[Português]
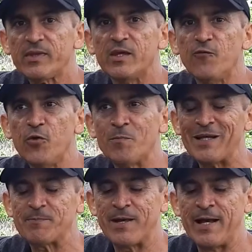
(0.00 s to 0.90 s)
e fui
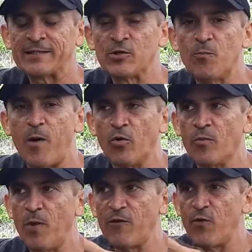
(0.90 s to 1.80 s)
para São Paulo,
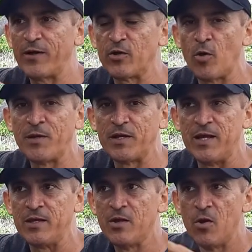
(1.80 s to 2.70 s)
mas foi aqui que eu me
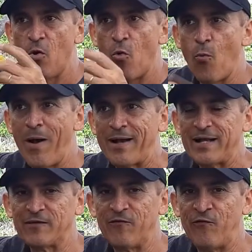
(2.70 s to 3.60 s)
criei. Uma
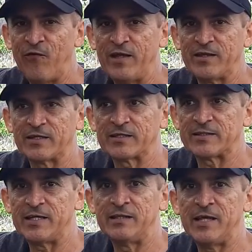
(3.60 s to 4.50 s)
casa feita
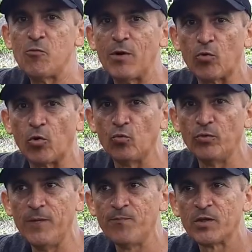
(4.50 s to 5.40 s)
sem nenhuma
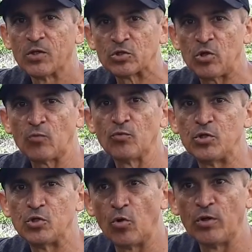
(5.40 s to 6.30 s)
coluna, só com
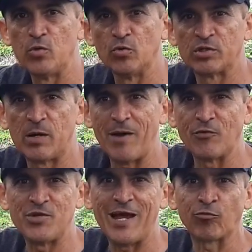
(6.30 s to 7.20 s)
tijolinho chamado
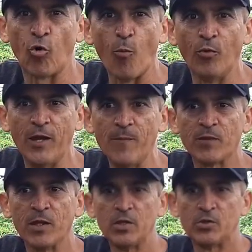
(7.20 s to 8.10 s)
de adobo, né?
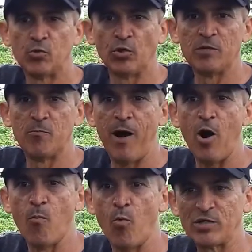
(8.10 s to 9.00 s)
Tijolo de
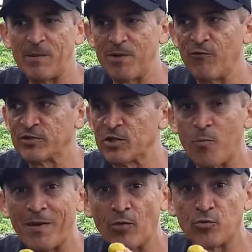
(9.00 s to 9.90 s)
barro, Vou mostrar para vocês
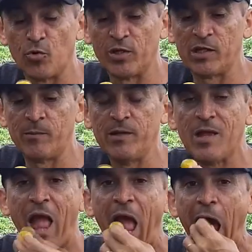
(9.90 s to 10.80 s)
como é que é o tijolo aqui também.
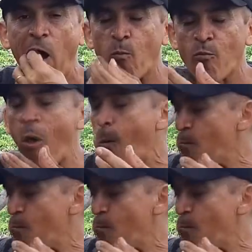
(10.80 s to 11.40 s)
Ó.